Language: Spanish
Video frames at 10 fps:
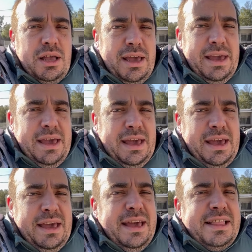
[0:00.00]
Eh,
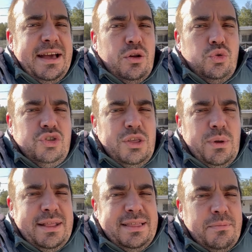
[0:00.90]
e-, este cruce
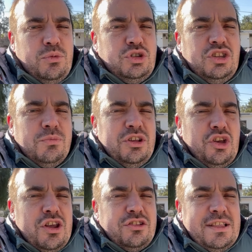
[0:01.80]
durante muchísimos
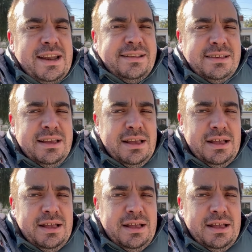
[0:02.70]
años atrás.